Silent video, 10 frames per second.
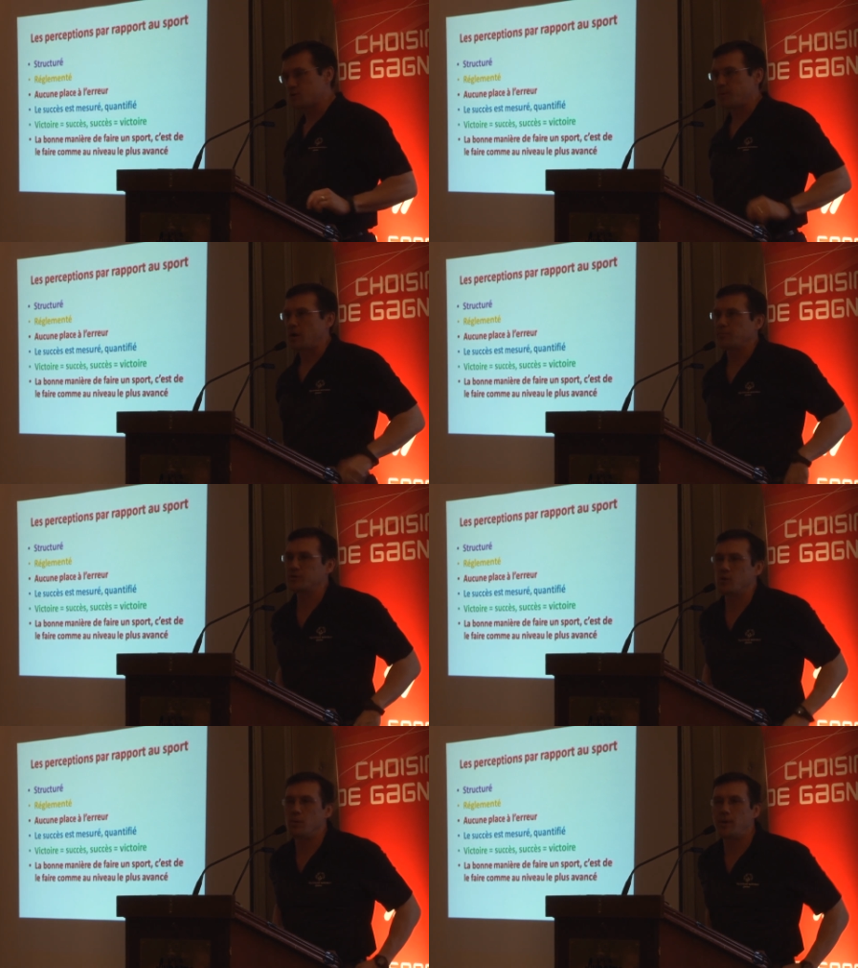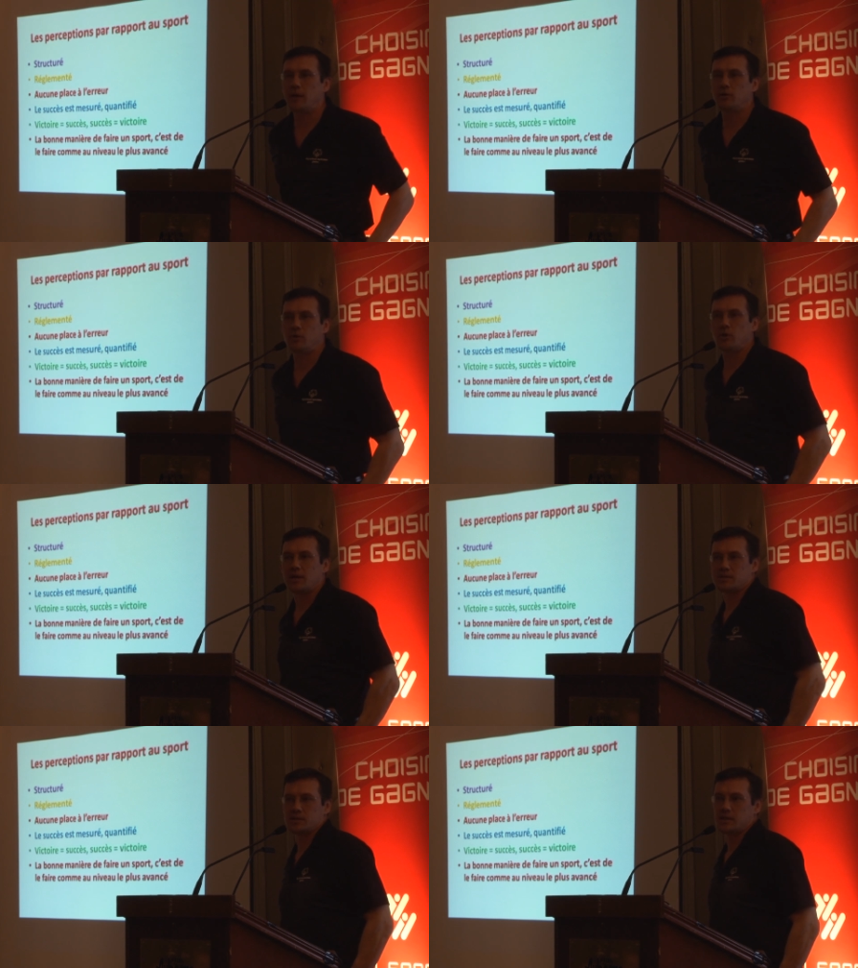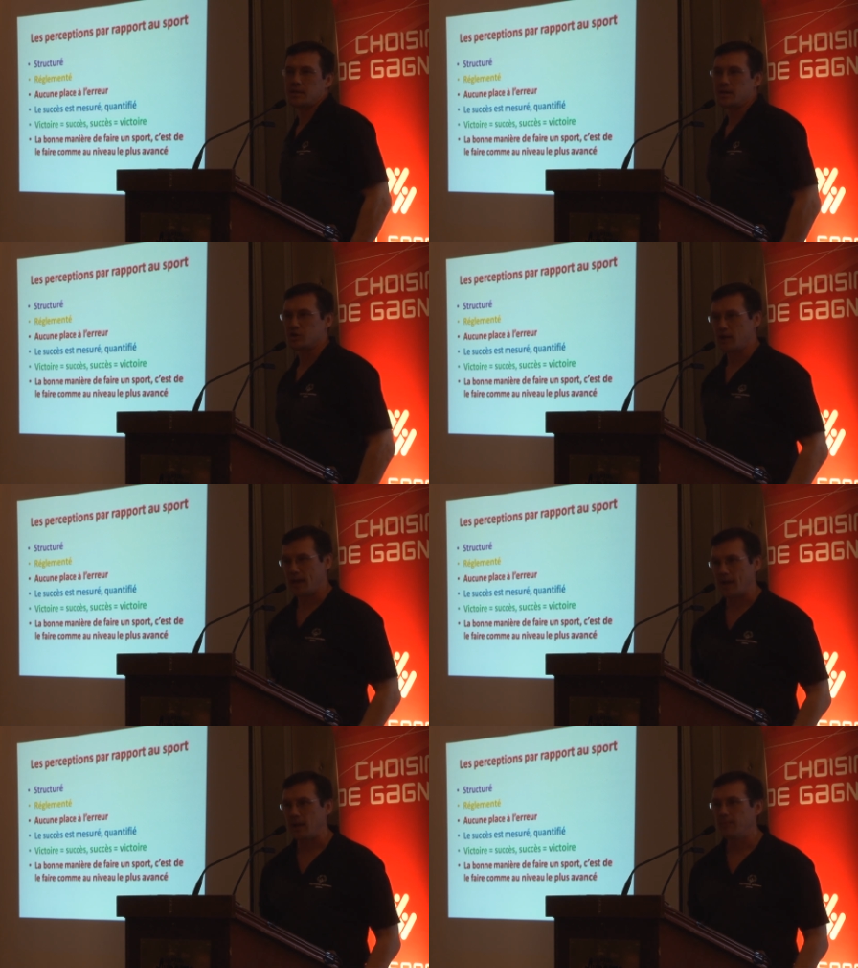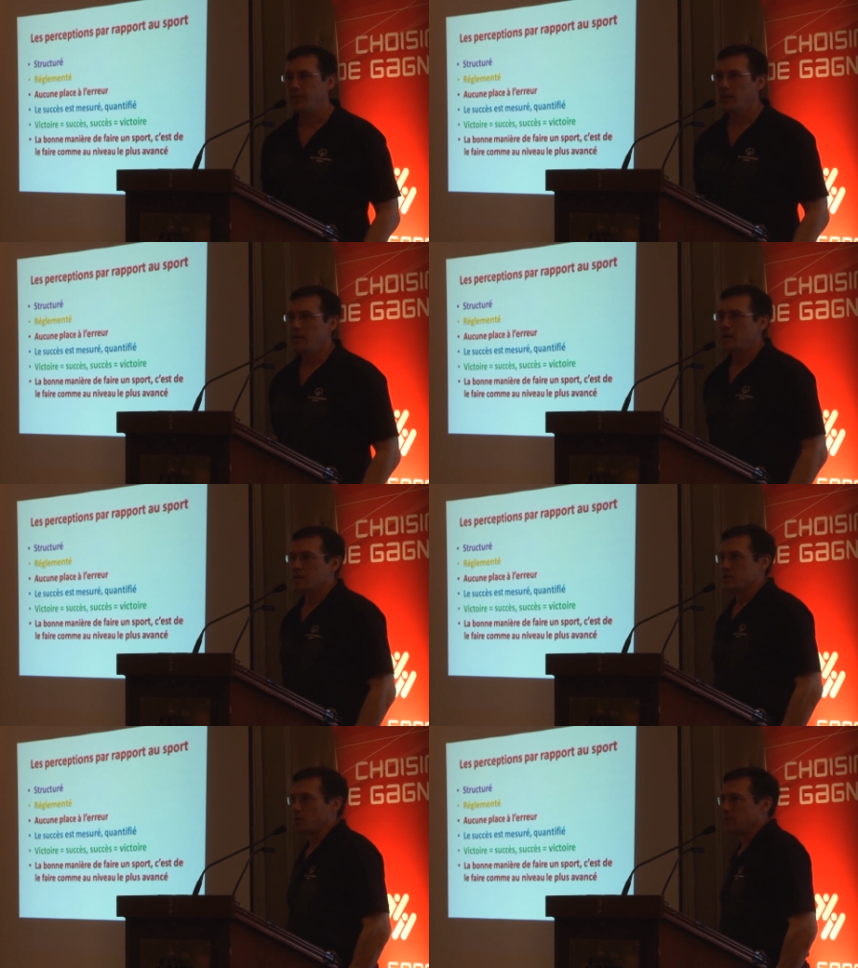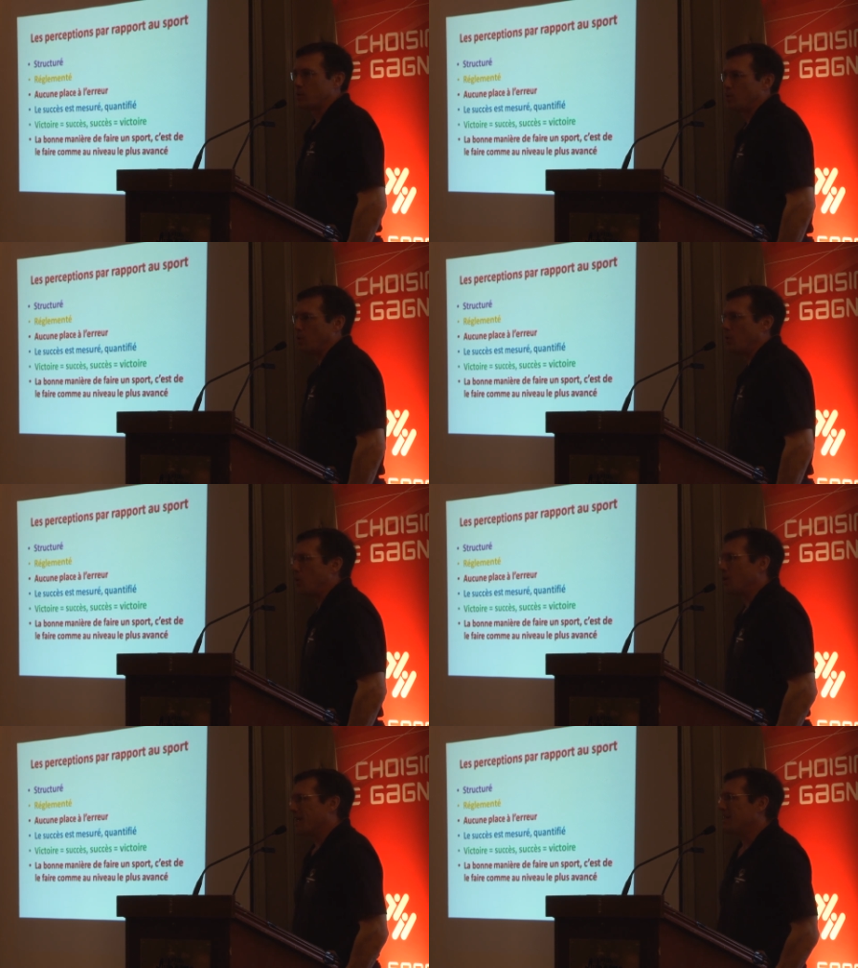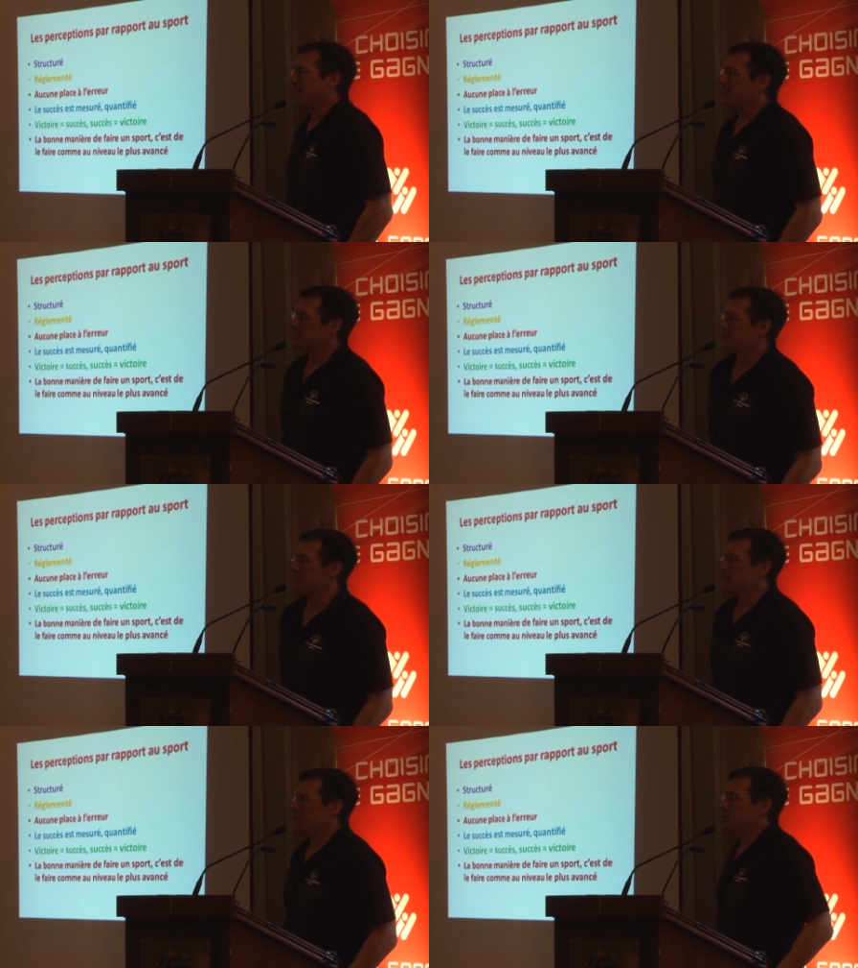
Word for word: sport. Puis ça, on parle de la société en général. Si on, regarde dans la société en